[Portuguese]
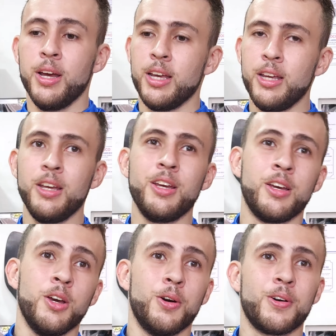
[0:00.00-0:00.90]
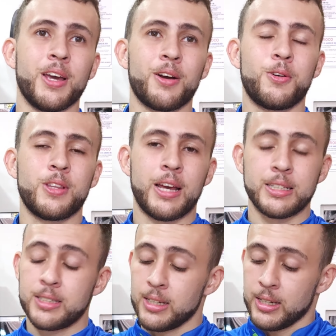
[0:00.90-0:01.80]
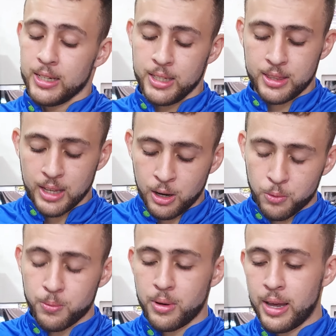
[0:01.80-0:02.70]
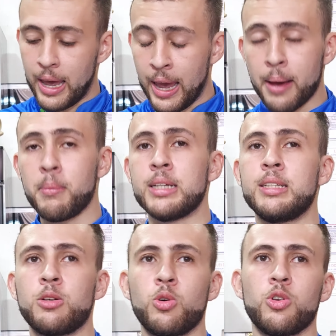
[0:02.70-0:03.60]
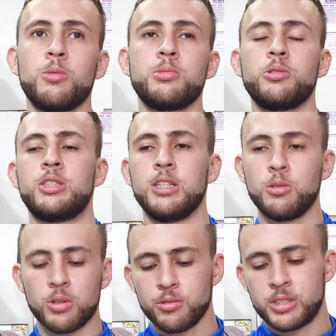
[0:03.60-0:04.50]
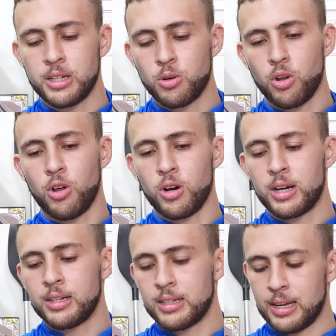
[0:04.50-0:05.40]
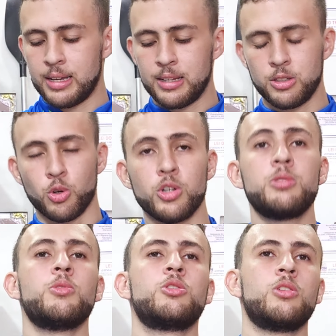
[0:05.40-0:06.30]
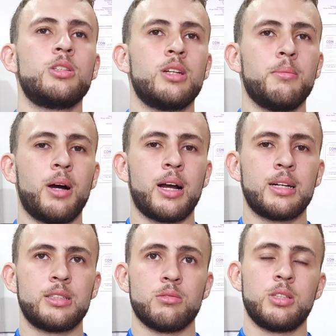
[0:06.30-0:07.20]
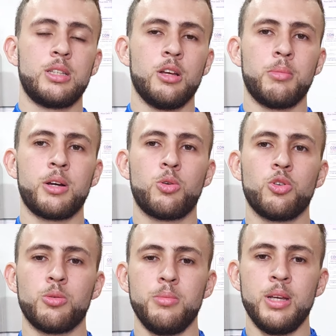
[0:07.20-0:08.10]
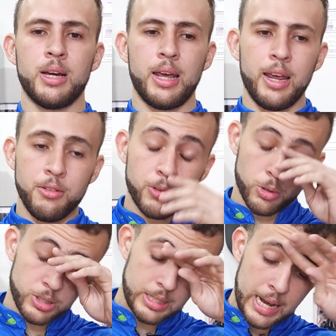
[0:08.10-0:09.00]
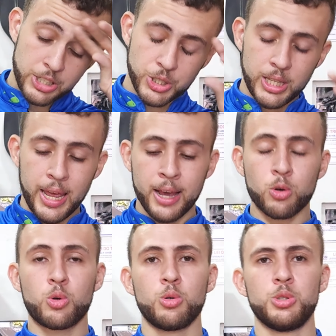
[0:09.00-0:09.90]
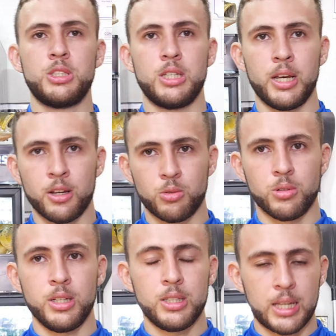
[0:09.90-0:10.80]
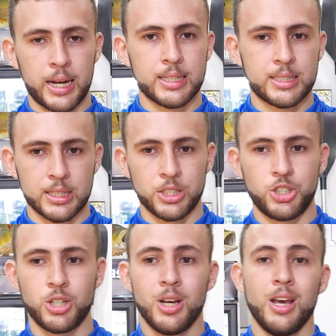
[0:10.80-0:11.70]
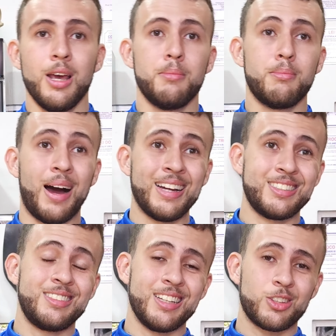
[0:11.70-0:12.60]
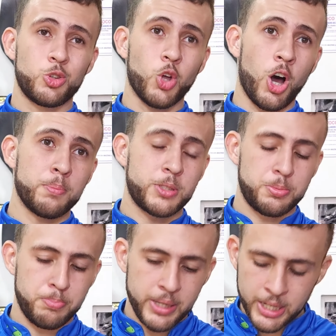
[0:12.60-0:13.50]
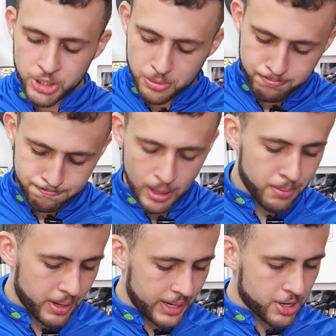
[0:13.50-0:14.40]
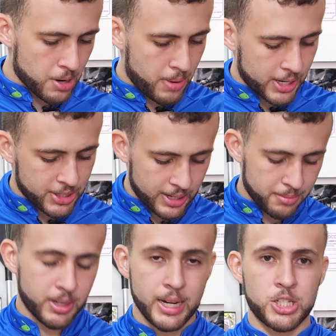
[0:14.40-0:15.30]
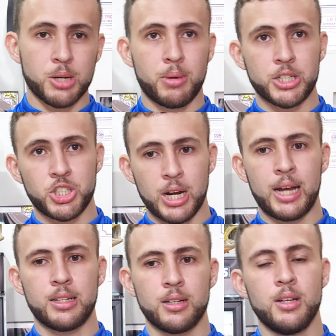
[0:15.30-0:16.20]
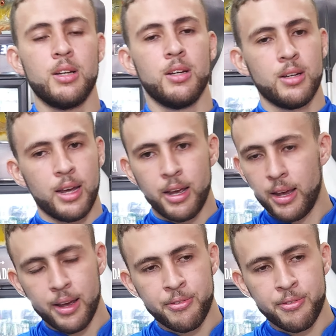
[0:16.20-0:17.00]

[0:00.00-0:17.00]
e o que acontece? Então, é mais econômico sim quando você coloca dois motores na embarcação. Você tem uma economia em velocidade de cruzeiro interessante. Mas de top speed, pam, manete abaixada e manete abaixada, é